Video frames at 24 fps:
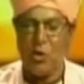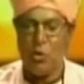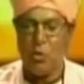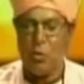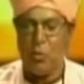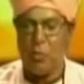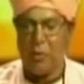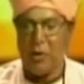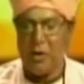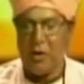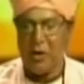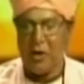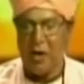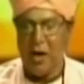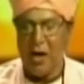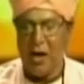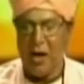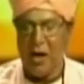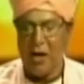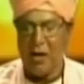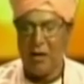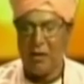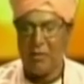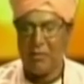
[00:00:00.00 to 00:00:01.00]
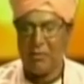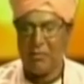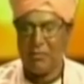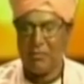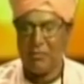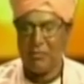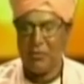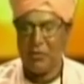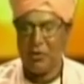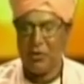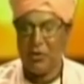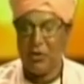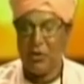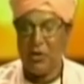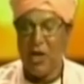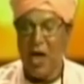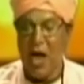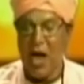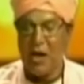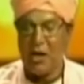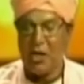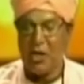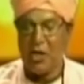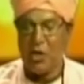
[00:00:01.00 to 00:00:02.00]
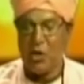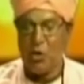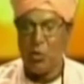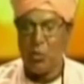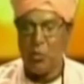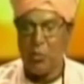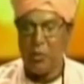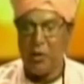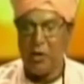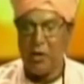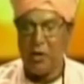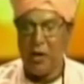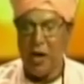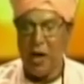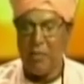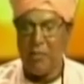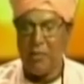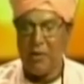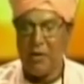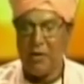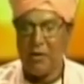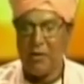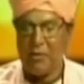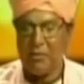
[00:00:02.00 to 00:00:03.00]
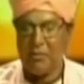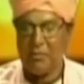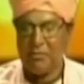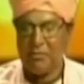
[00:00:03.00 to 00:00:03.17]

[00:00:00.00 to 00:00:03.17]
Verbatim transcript: रूपरेखा ज्ञान की रूपरेखा में है